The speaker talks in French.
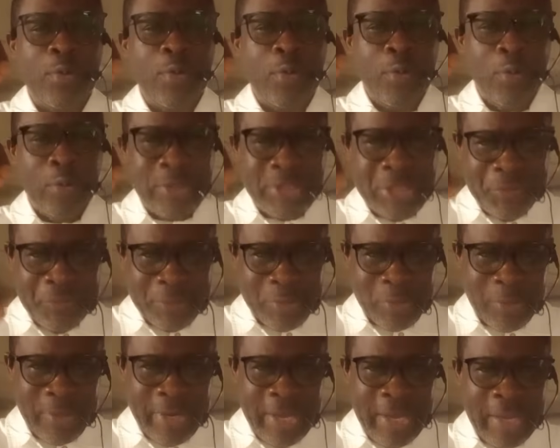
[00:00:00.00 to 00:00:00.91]
le
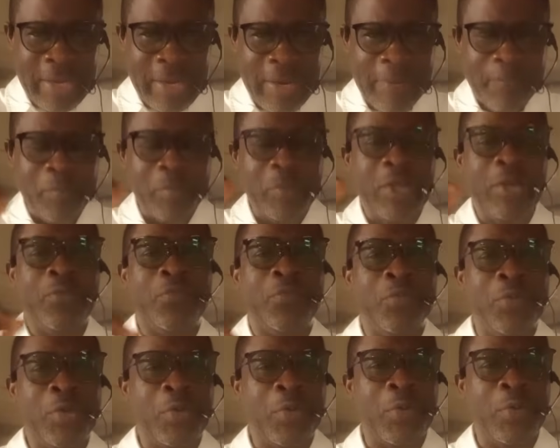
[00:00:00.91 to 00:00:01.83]
divisionnaire,
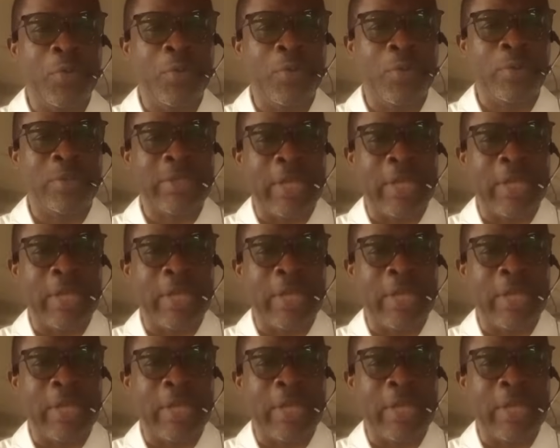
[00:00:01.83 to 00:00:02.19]
vu que